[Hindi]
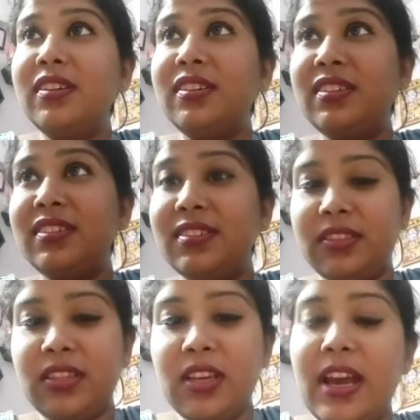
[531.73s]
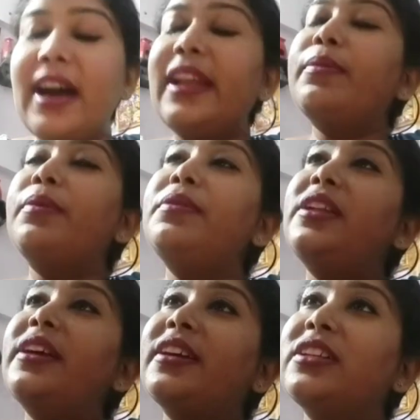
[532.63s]
अरे मम्मी
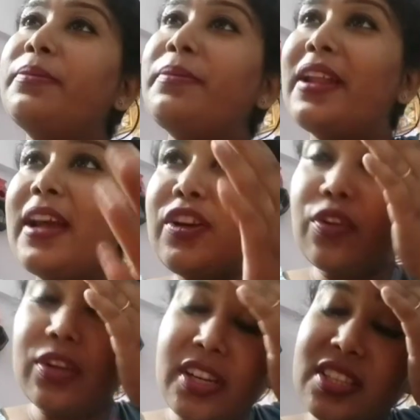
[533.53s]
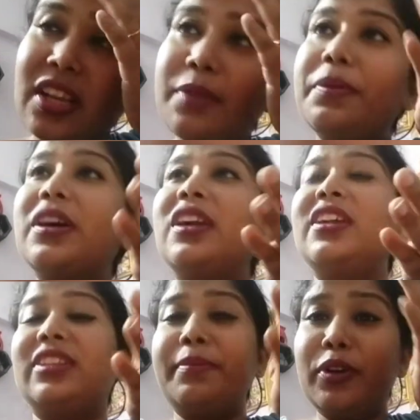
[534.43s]
लेके जाता मेरा ही ऑलरेडी सर पकड़
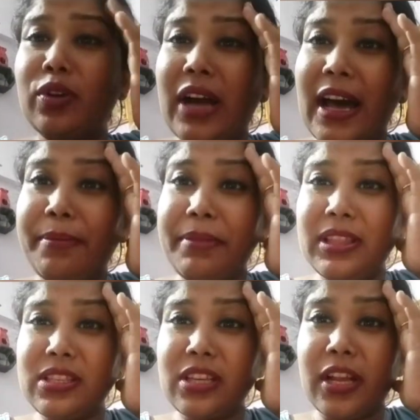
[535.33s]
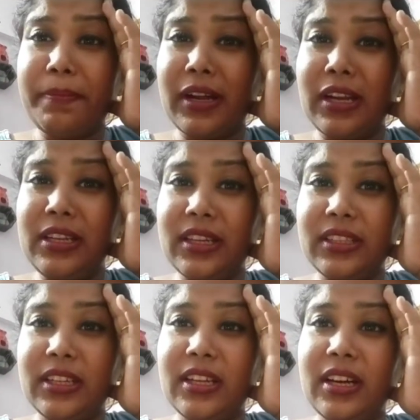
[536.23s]
था मेरे को कार में इतना सर पकड़ लिया
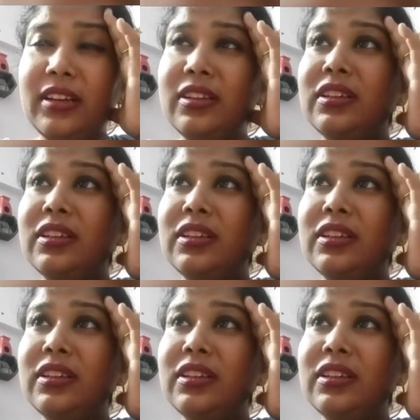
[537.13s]
था ना